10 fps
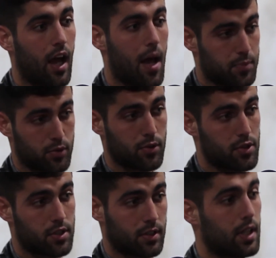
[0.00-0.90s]
há
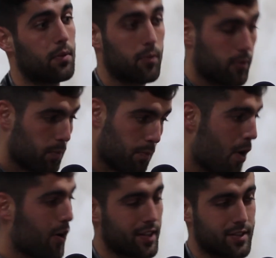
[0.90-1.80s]
pessoas que
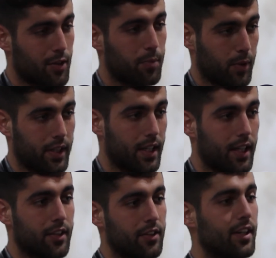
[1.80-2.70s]
morrem só pela
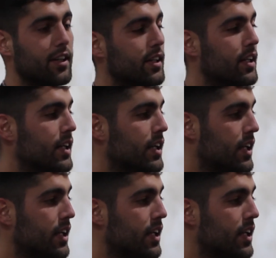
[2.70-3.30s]
ideia, não é?